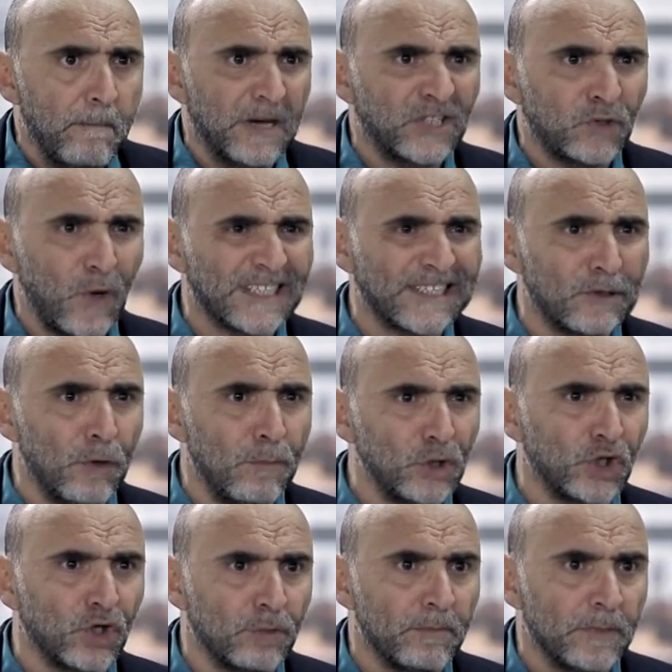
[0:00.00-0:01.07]
باش توصلوا
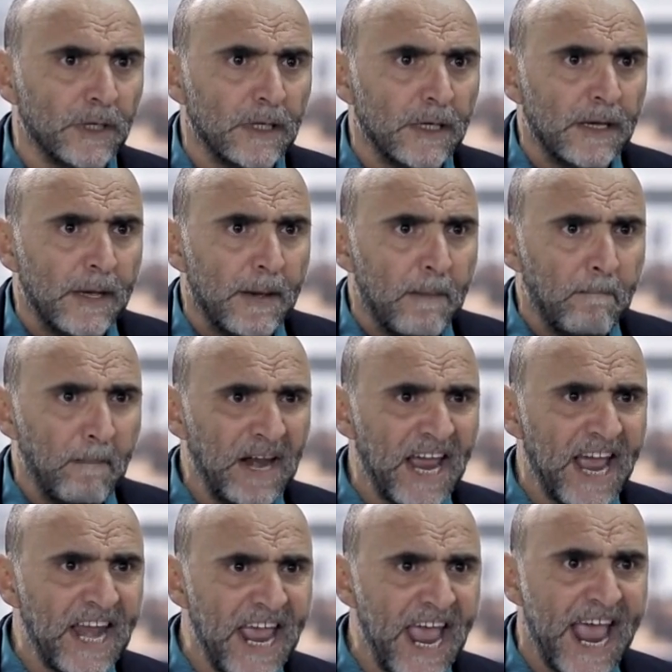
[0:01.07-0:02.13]
مجرم
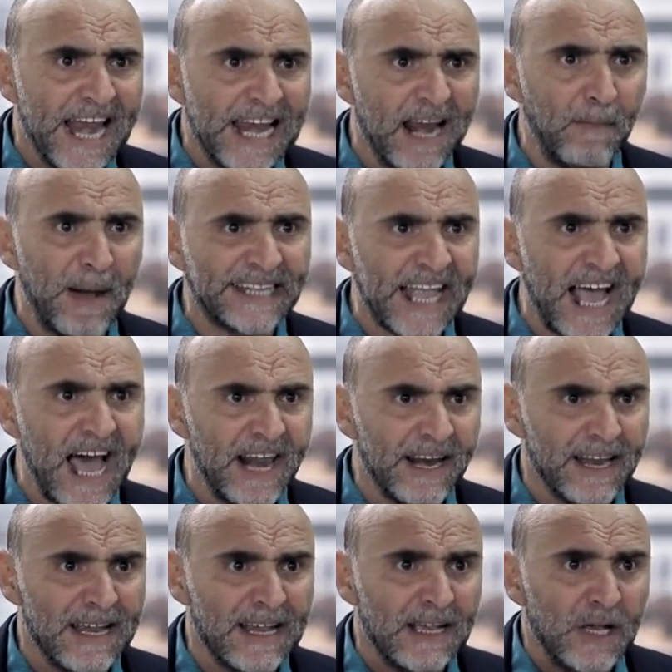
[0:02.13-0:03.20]
من هنا
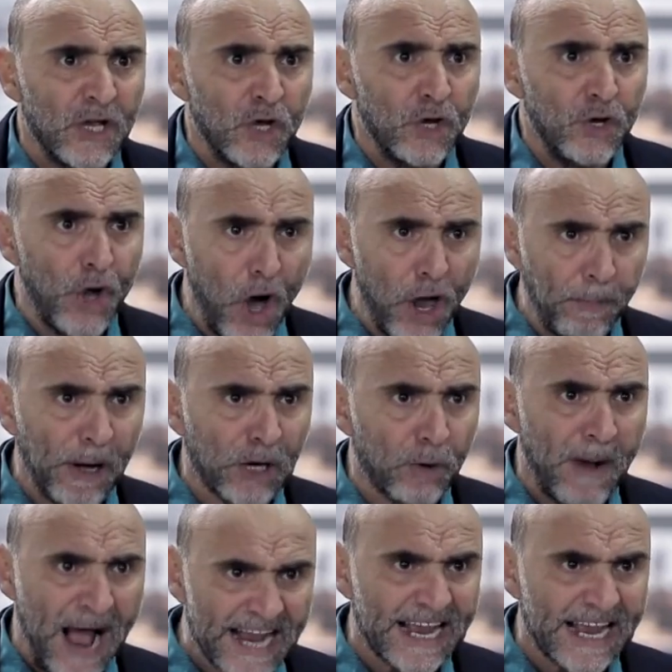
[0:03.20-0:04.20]
للمطار يهرب لكم